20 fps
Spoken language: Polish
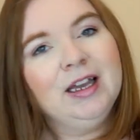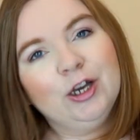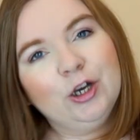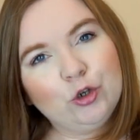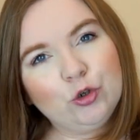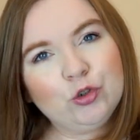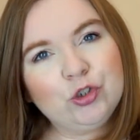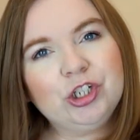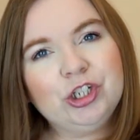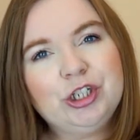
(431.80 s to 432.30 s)

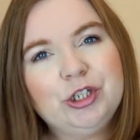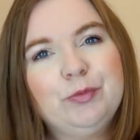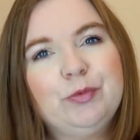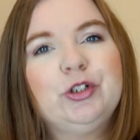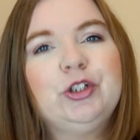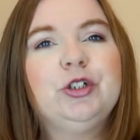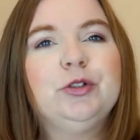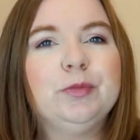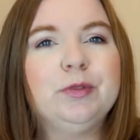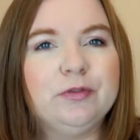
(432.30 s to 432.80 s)
Różnie się
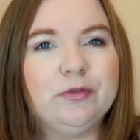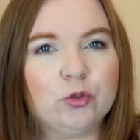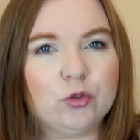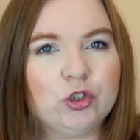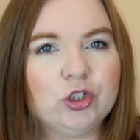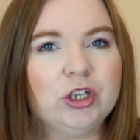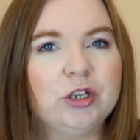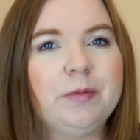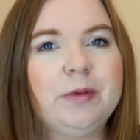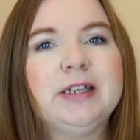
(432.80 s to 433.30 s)
pocimy w
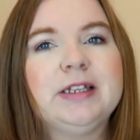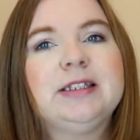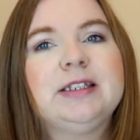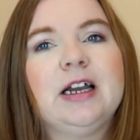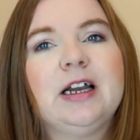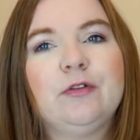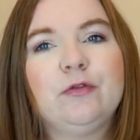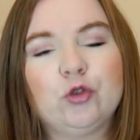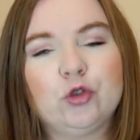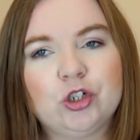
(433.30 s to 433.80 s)
różnych
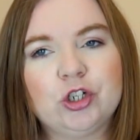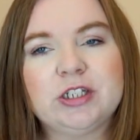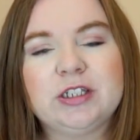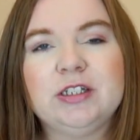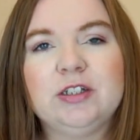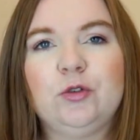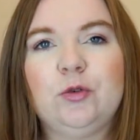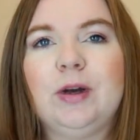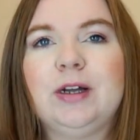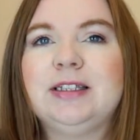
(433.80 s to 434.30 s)
miejscach, w różnych
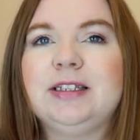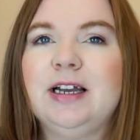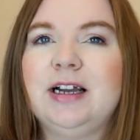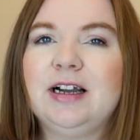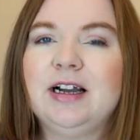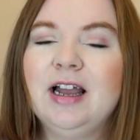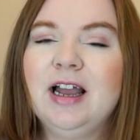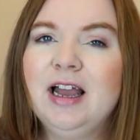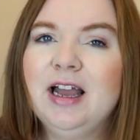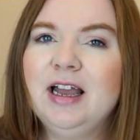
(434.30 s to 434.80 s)

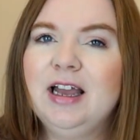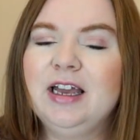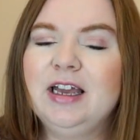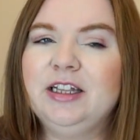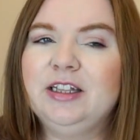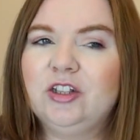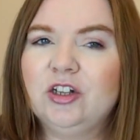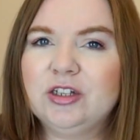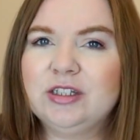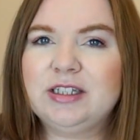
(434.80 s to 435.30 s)
sytuacjach
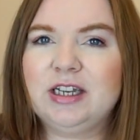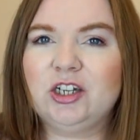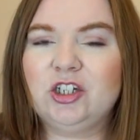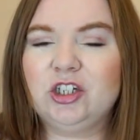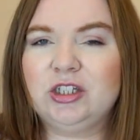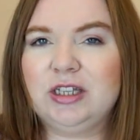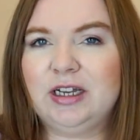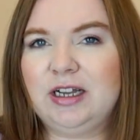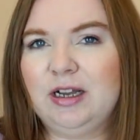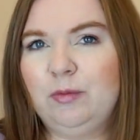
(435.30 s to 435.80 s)
i to jest
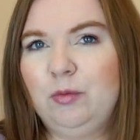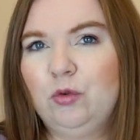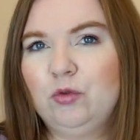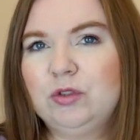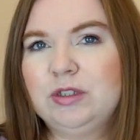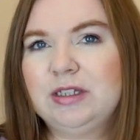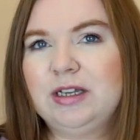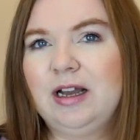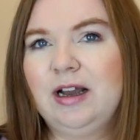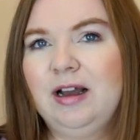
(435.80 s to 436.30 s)
raczej taka
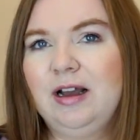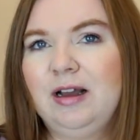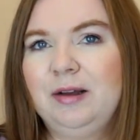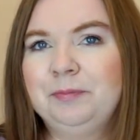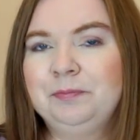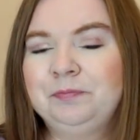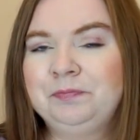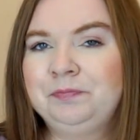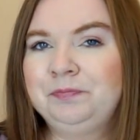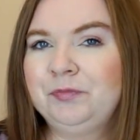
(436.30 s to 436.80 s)

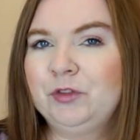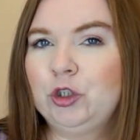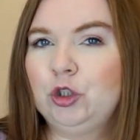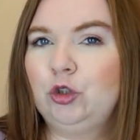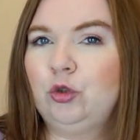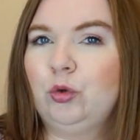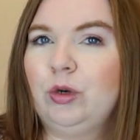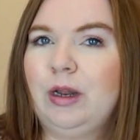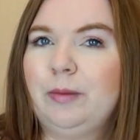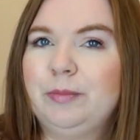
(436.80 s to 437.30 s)
bluzka
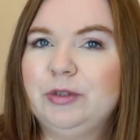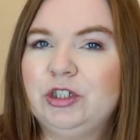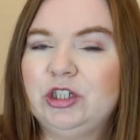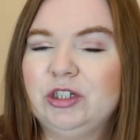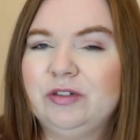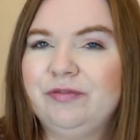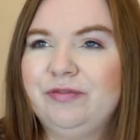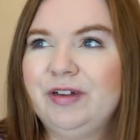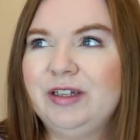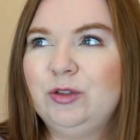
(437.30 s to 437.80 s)
która by
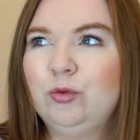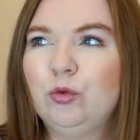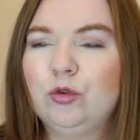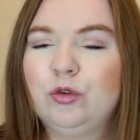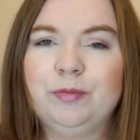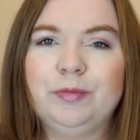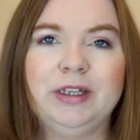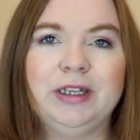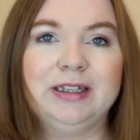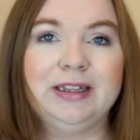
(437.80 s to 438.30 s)
się
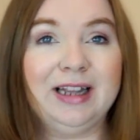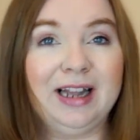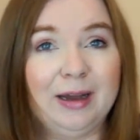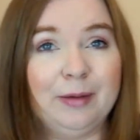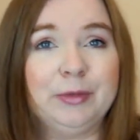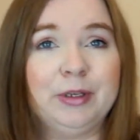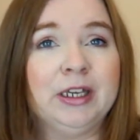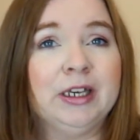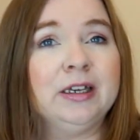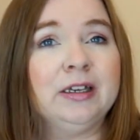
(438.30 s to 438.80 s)
według mnie, dla
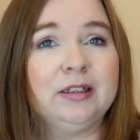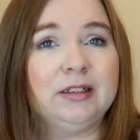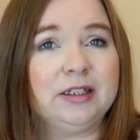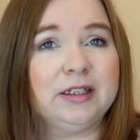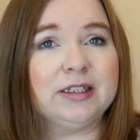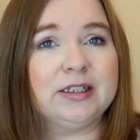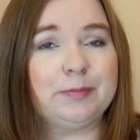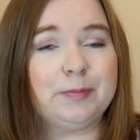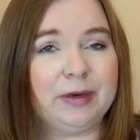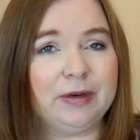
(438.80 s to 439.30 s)
mnie
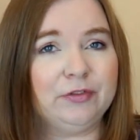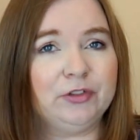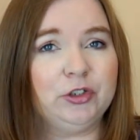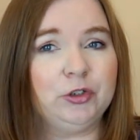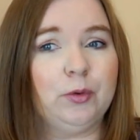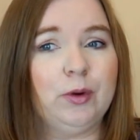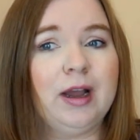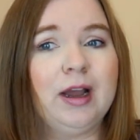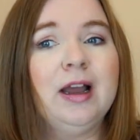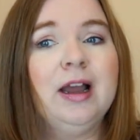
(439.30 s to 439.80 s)
nie
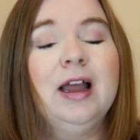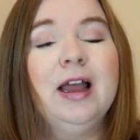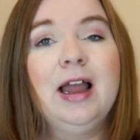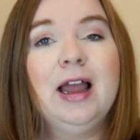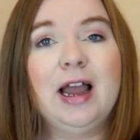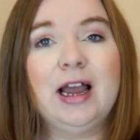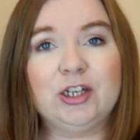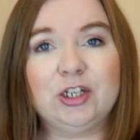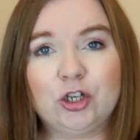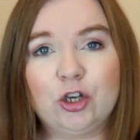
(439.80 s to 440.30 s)
sprawdziła,
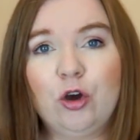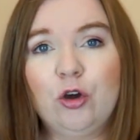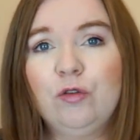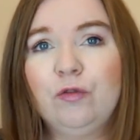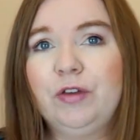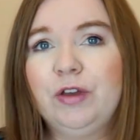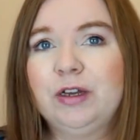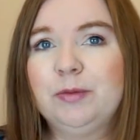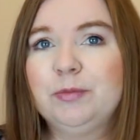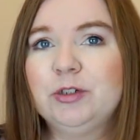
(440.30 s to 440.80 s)

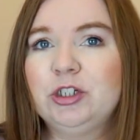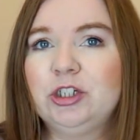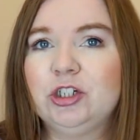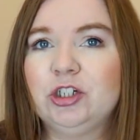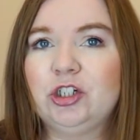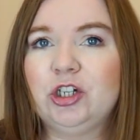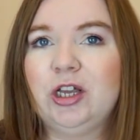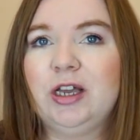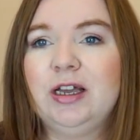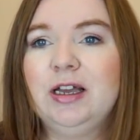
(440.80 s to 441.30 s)
aczkolwiek myślę,
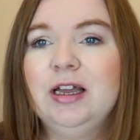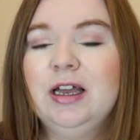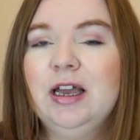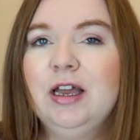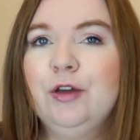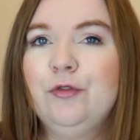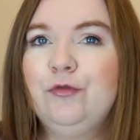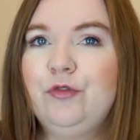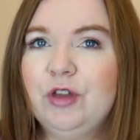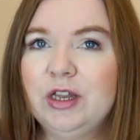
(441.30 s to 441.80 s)
że
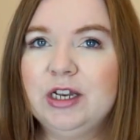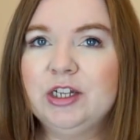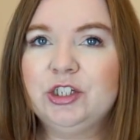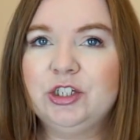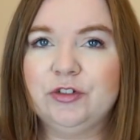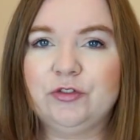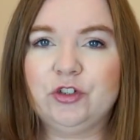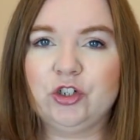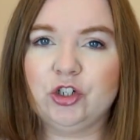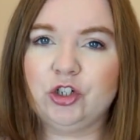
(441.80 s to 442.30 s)
wiele
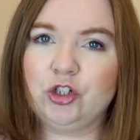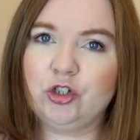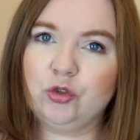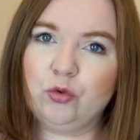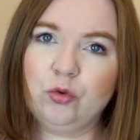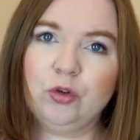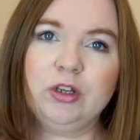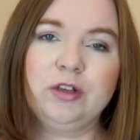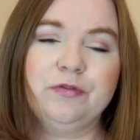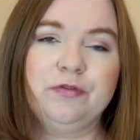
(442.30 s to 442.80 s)
dziewczyn,
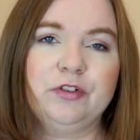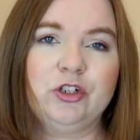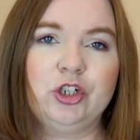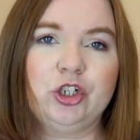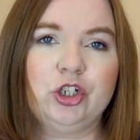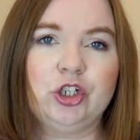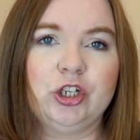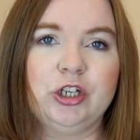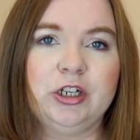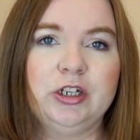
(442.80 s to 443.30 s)
szczególnie
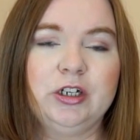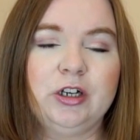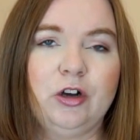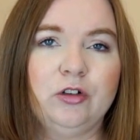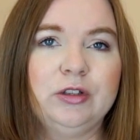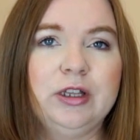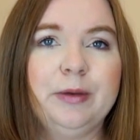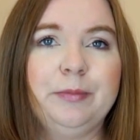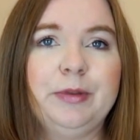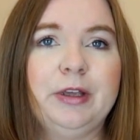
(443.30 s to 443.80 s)
wyższych
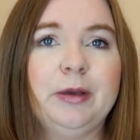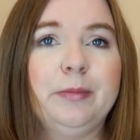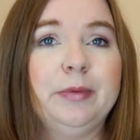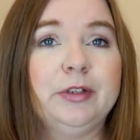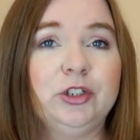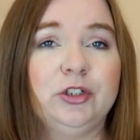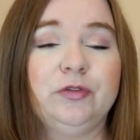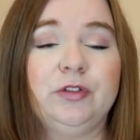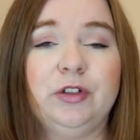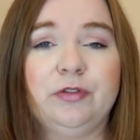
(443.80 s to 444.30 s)
ode mnie,
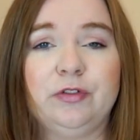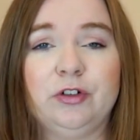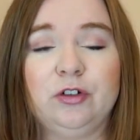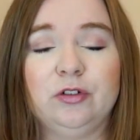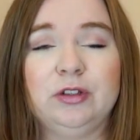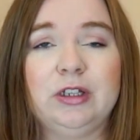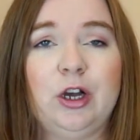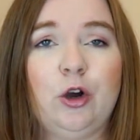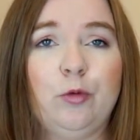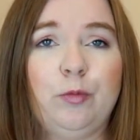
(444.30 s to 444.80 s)
będzie w niej
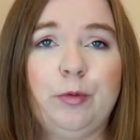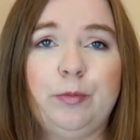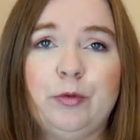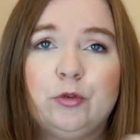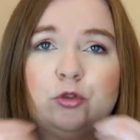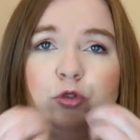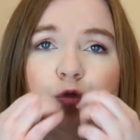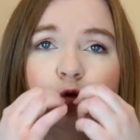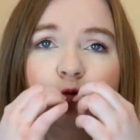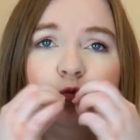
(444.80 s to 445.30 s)
wyglądało po
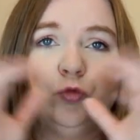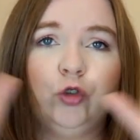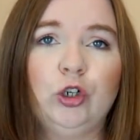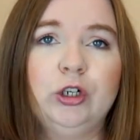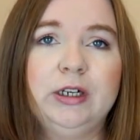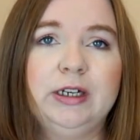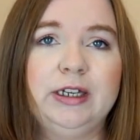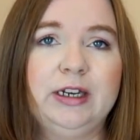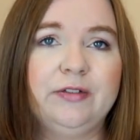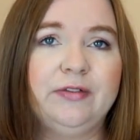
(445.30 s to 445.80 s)
prostu
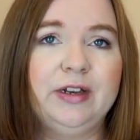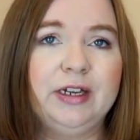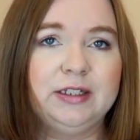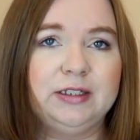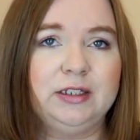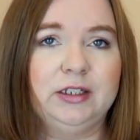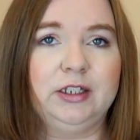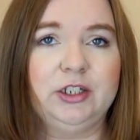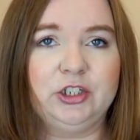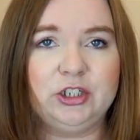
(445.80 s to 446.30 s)
rewelacyjnie.